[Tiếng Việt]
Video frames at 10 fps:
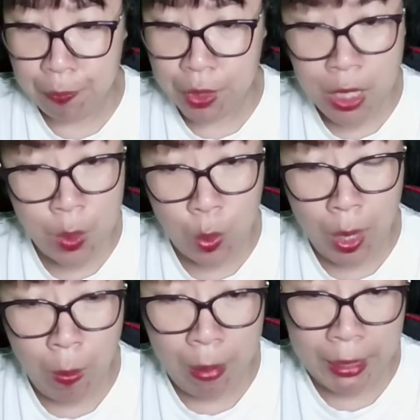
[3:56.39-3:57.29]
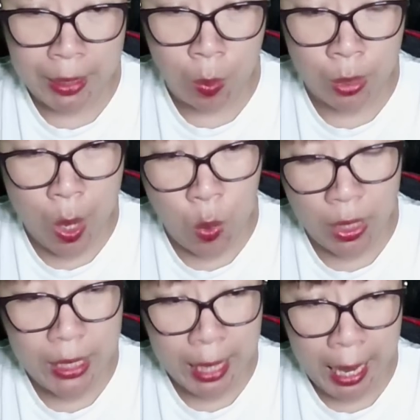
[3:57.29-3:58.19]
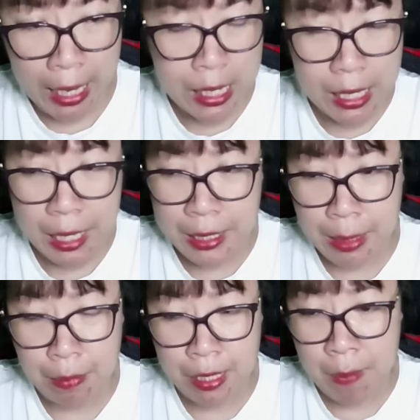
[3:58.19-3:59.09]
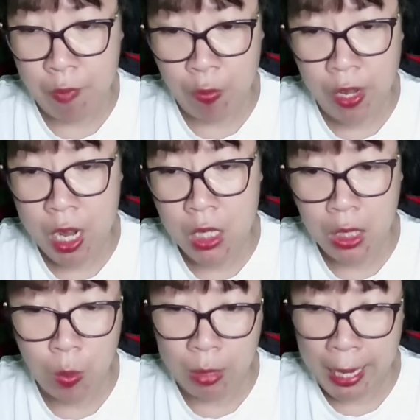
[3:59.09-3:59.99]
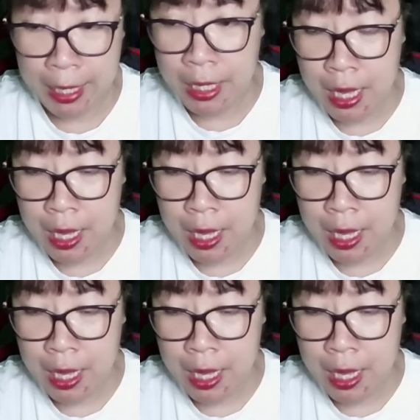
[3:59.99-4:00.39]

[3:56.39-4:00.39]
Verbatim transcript: Người của Long Mạch tộc đều kinh hãi nhìn chằm chằm vào vết nứt không đáy.